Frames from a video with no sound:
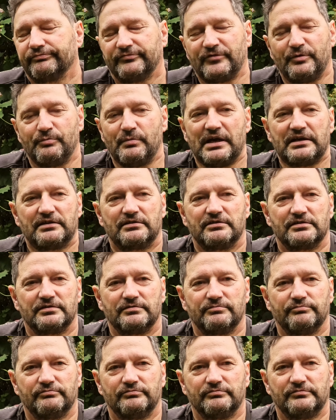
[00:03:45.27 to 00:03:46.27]
die macht,
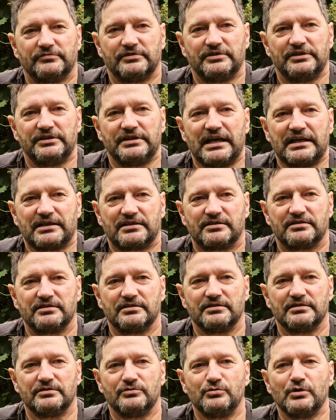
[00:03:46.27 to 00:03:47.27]
die jagt
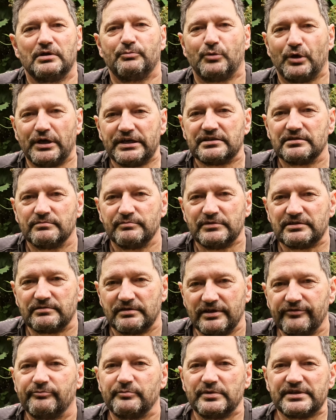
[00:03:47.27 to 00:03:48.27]
äh, nur Beute mit
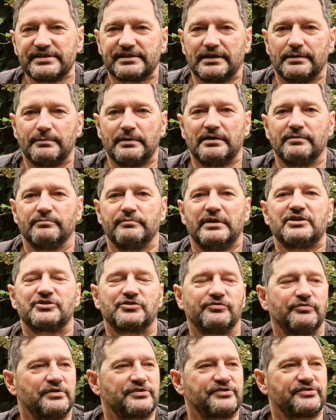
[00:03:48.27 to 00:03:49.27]
Giftbiss, aber
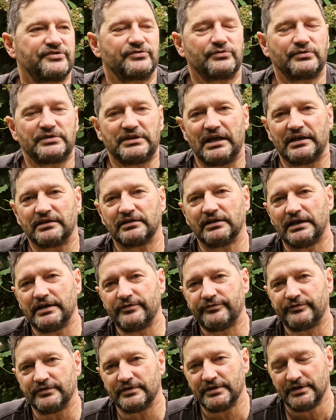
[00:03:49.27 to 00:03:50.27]
Menschen würde sie so nie
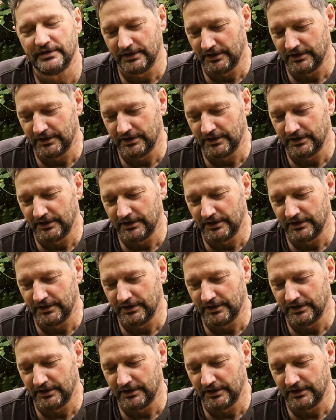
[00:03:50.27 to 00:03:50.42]
angreifen,